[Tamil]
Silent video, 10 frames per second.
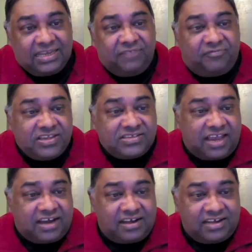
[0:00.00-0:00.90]
டிஃபென்ஸ்
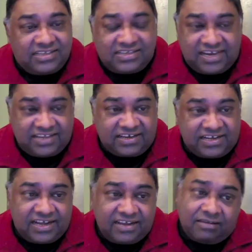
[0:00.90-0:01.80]
ஆட்கள் இது
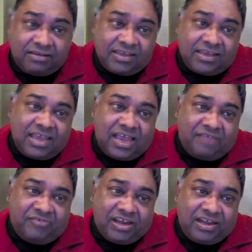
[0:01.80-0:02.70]
செய்தேன்டா
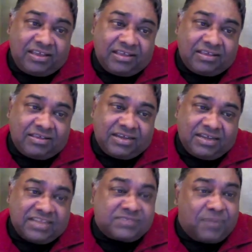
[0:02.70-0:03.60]
அவையில
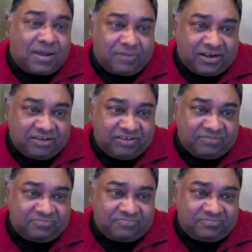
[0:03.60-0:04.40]
டிஸ்பா பண்ண வேணும்